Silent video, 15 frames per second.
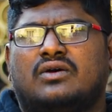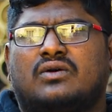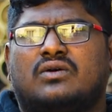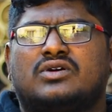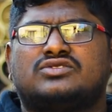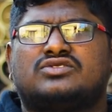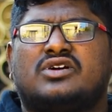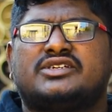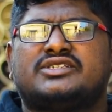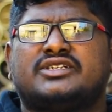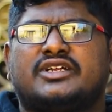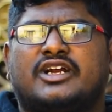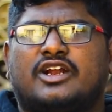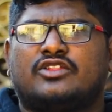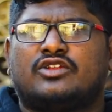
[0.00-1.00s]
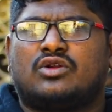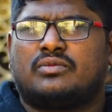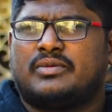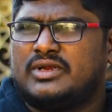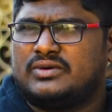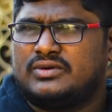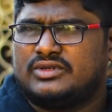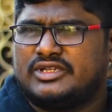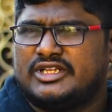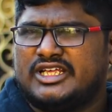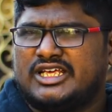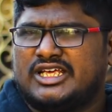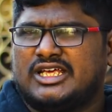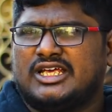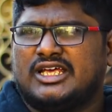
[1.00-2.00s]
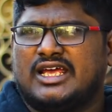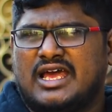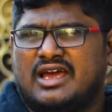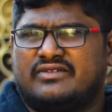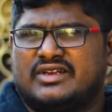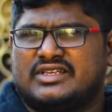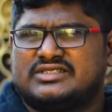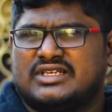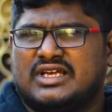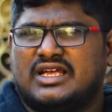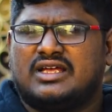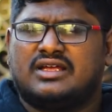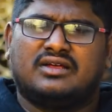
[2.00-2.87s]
ఒక్కో జాయ్ స్టిక్ రెండు వందల రూపాయలు ఉంటుంది యావరేజ్గా